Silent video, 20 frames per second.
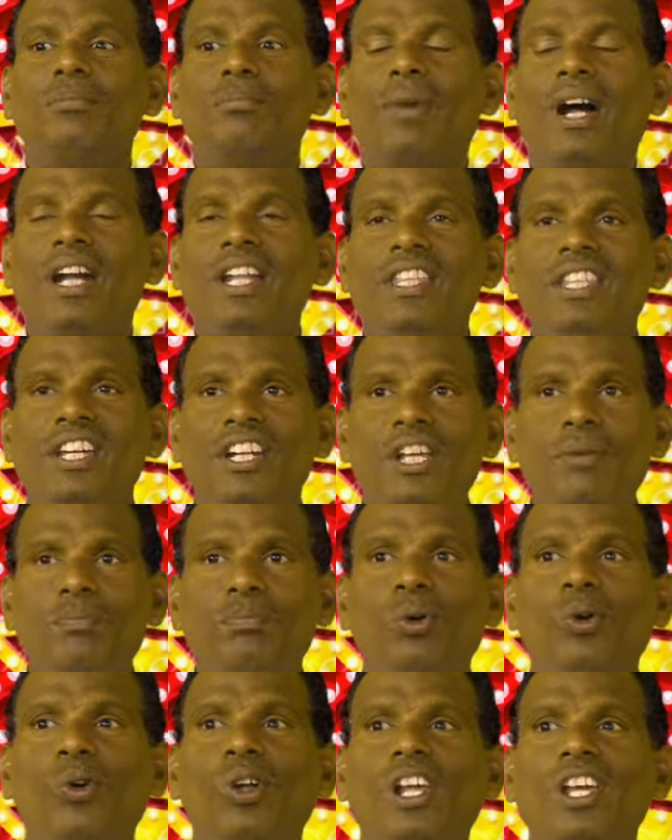
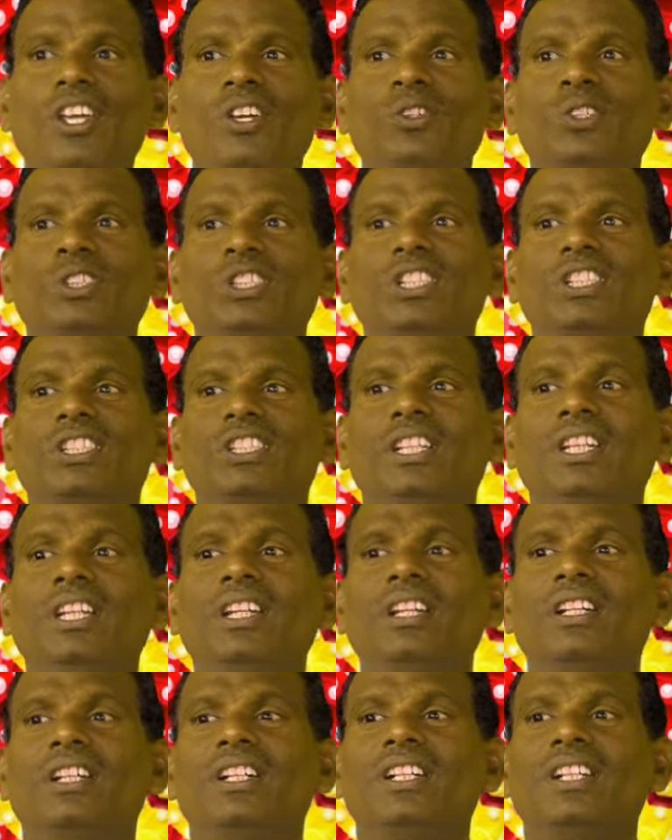மனிதனைப் போல யோசித்து
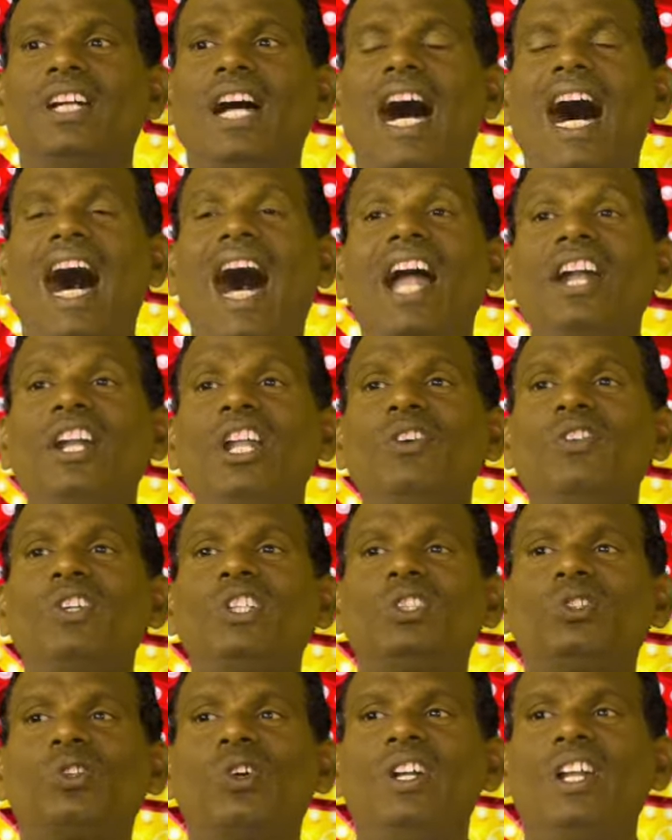
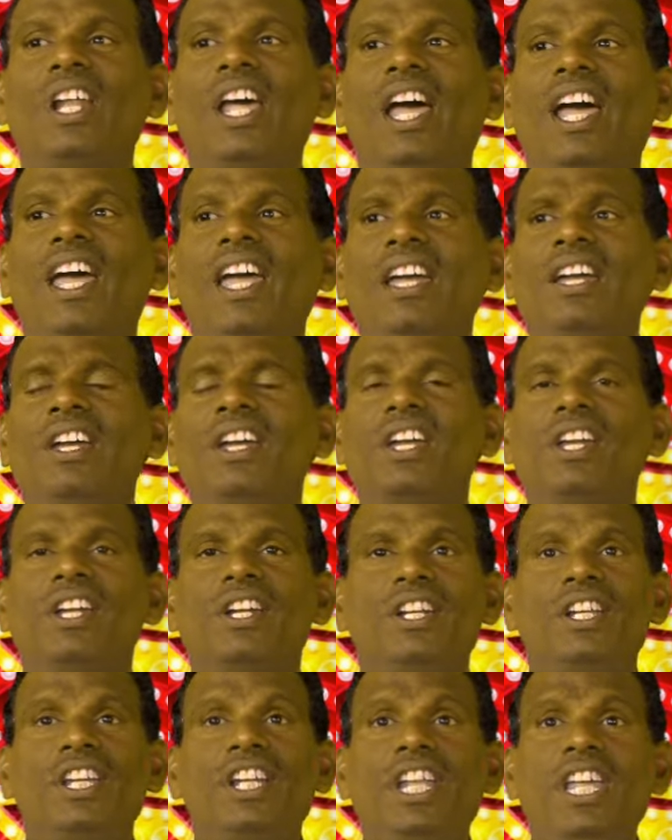ஆண்டவர் சொன்ன
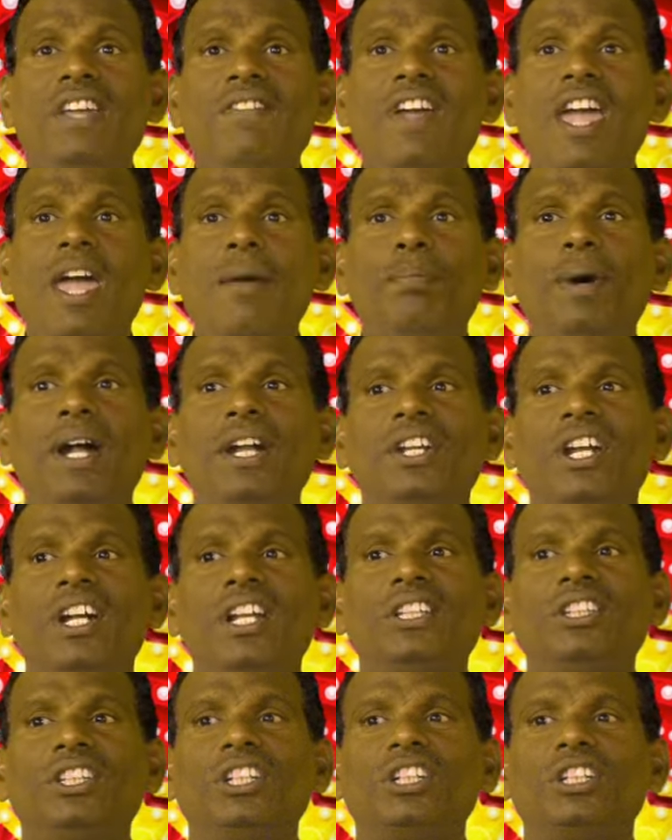நினைவே
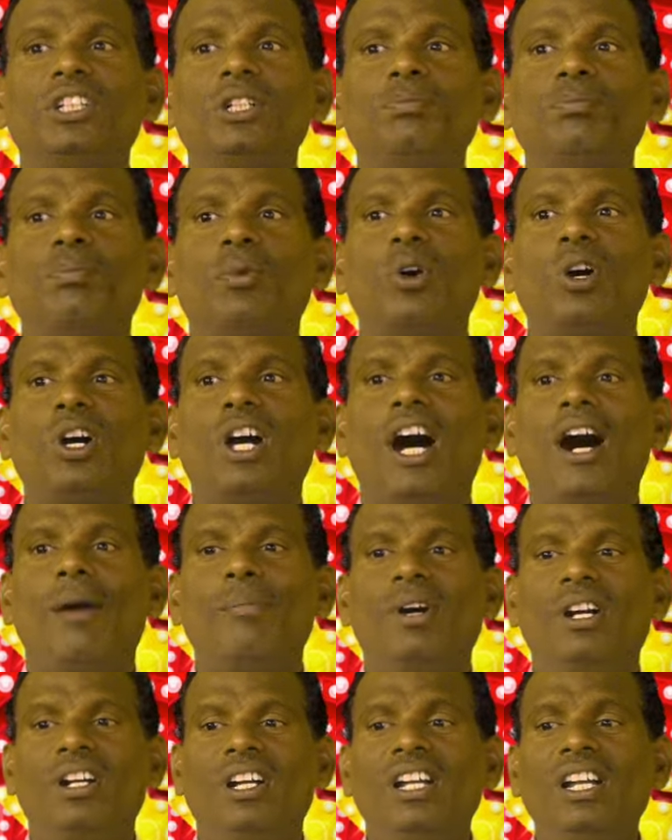பட்டணத்திற்கு
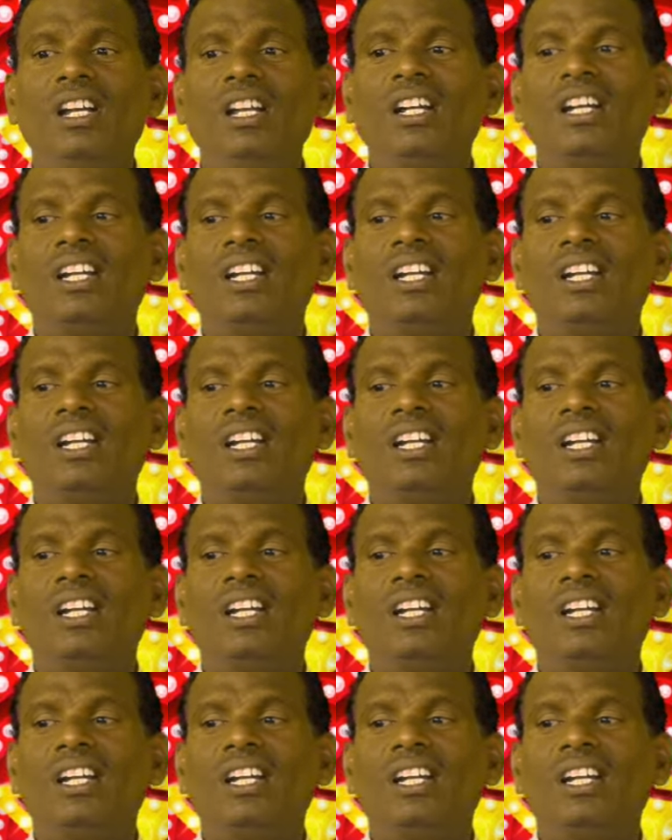போகாமல்